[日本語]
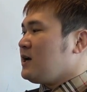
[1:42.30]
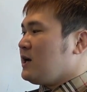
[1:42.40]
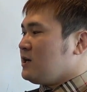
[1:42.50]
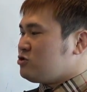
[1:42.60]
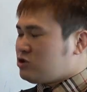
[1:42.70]

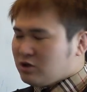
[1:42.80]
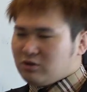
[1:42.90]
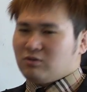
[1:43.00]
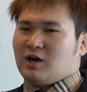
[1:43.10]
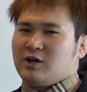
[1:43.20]
えー、
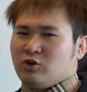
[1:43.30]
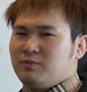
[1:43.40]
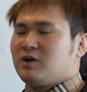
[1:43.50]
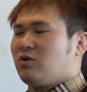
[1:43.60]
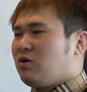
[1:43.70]
塾とか予
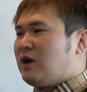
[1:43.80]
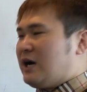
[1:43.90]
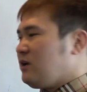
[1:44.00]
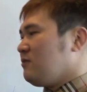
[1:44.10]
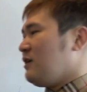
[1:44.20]
備校あ
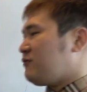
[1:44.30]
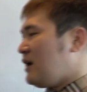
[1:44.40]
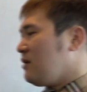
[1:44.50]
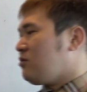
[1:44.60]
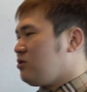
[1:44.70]
るいは
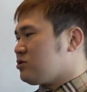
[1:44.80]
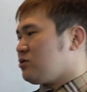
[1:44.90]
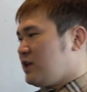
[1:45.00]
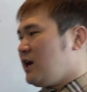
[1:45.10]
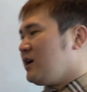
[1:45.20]
参考
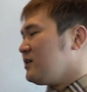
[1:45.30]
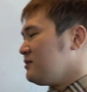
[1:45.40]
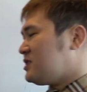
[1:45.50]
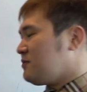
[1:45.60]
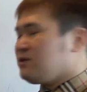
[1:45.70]
書で
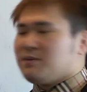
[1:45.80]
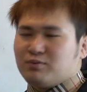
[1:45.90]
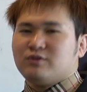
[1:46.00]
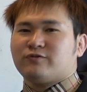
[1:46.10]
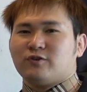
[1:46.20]
自分で
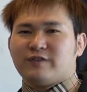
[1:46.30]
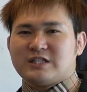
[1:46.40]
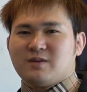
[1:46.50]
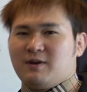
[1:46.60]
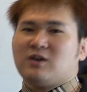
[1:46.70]
ブーストさ
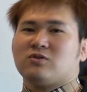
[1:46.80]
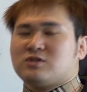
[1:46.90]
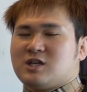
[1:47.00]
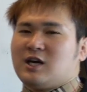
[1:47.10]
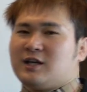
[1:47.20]
せて勉強
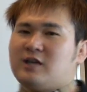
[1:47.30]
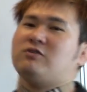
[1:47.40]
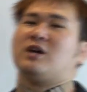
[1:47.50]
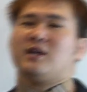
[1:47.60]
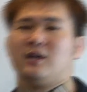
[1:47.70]
していかないと
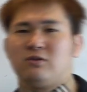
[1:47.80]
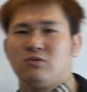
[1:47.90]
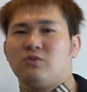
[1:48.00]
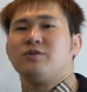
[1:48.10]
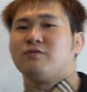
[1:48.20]
いけないという
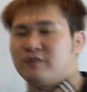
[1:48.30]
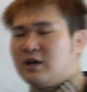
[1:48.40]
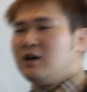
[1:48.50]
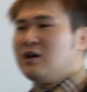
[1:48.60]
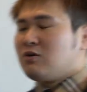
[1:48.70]
ことです
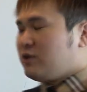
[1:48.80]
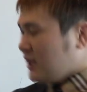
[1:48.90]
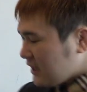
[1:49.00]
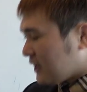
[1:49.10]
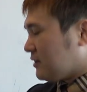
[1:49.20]
ねこれ
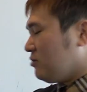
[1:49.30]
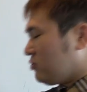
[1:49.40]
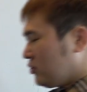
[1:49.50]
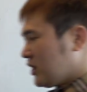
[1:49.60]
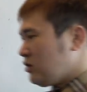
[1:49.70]
何かっていう
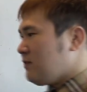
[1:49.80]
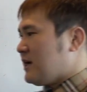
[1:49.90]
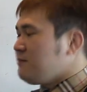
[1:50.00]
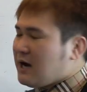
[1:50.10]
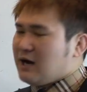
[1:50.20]
と例え
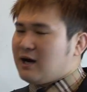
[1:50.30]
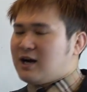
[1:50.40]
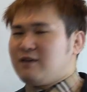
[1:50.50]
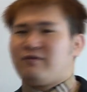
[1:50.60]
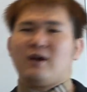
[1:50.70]
ば今
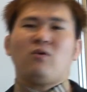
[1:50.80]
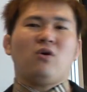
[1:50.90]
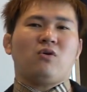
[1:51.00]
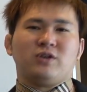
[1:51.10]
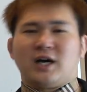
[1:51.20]
開成
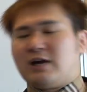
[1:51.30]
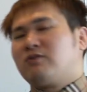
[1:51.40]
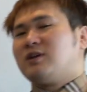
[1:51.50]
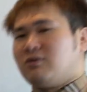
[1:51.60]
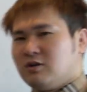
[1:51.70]
高校に通っ
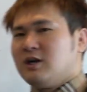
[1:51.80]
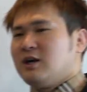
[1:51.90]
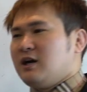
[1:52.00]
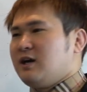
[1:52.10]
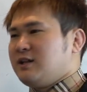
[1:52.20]
てる、
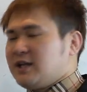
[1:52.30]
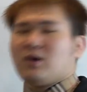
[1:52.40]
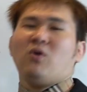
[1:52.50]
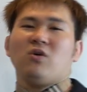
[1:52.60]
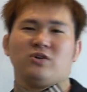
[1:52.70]
えー、
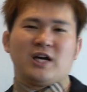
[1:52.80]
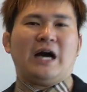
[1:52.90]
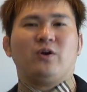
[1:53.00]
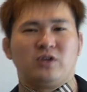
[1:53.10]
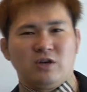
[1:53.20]
奈良高校に
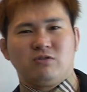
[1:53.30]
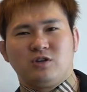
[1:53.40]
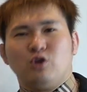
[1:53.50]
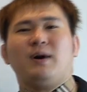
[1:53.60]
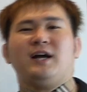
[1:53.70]
通ってるっ
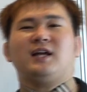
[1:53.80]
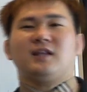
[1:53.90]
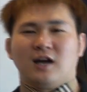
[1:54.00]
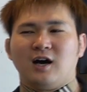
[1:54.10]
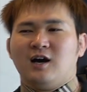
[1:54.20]
ていう場合だっ
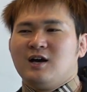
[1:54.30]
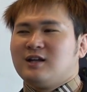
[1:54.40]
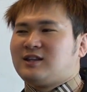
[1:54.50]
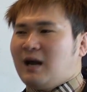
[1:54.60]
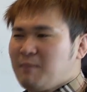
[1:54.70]
たら
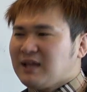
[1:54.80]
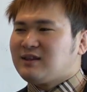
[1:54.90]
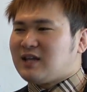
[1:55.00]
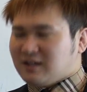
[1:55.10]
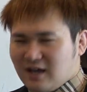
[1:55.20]
黙っ
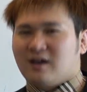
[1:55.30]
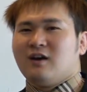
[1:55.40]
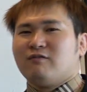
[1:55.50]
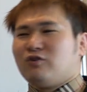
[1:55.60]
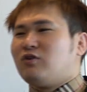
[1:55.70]
てて
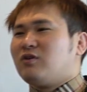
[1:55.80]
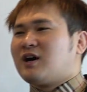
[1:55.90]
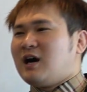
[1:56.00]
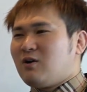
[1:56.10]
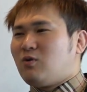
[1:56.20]
その
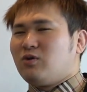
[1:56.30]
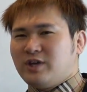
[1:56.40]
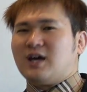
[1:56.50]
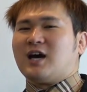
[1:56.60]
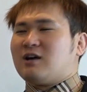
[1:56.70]
学校
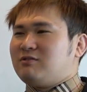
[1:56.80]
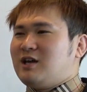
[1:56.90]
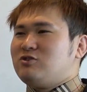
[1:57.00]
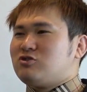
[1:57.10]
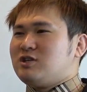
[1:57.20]
で学
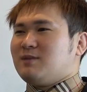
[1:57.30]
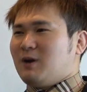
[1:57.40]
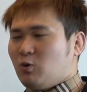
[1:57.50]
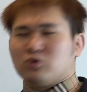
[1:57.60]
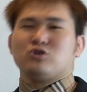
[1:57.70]
年順位で
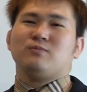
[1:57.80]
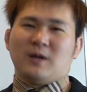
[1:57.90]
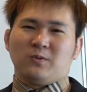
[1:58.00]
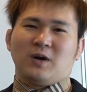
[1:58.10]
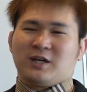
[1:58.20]
ま50
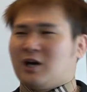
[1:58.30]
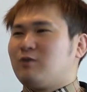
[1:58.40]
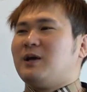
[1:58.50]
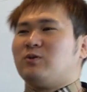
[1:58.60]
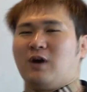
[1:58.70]
番とか100
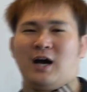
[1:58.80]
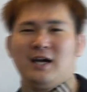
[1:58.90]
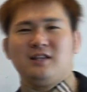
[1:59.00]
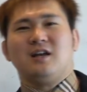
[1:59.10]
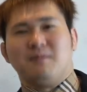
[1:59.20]
番とか
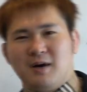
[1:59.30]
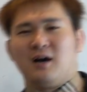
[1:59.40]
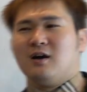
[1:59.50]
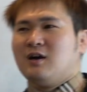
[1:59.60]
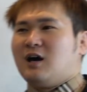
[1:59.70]
入ってれ
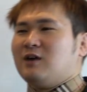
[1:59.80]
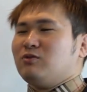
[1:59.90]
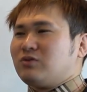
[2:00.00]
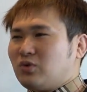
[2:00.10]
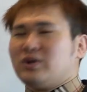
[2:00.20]
ばあ
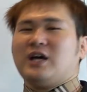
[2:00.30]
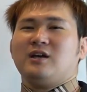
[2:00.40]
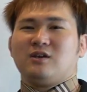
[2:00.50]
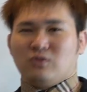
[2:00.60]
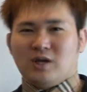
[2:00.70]
の東
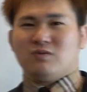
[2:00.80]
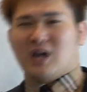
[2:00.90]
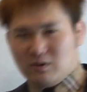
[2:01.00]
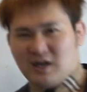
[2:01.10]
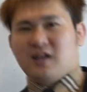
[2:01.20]
大京大受
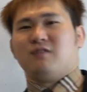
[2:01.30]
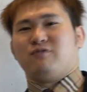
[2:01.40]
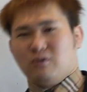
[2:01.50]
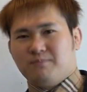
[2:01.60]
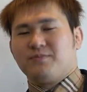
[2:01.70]
かるわけです
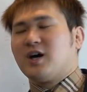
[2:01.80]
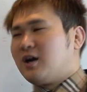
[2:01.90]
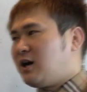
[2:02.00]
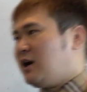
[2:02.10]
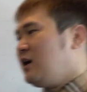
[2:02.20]
よだか
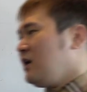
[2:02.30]
ら